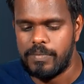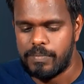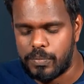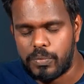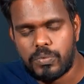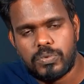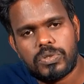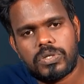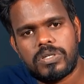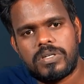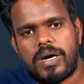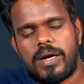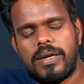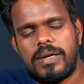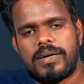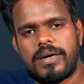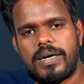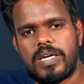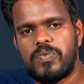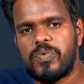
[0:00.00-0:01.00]
மூன்று நாள்
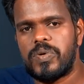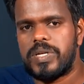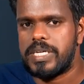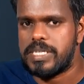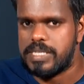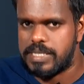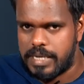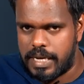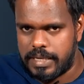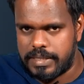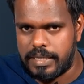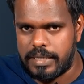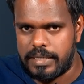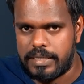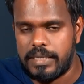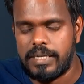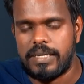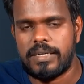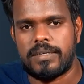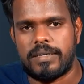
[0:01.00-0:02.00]
கருவறையை
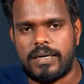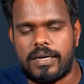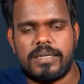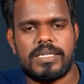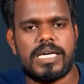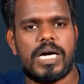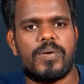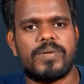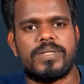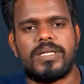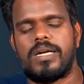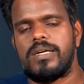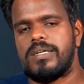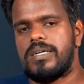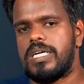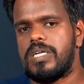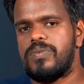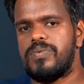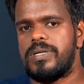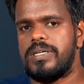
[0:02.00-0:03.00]
சாத்திட்டு நான்காவது நாள்
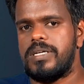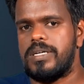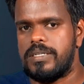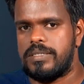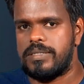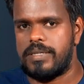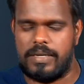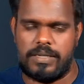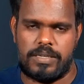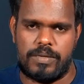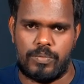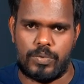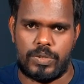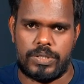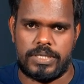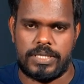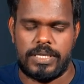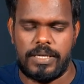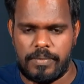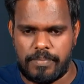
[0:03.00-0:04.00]
கருவறையை திறக்கும்
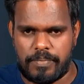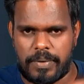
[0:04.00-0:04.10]
பொழுது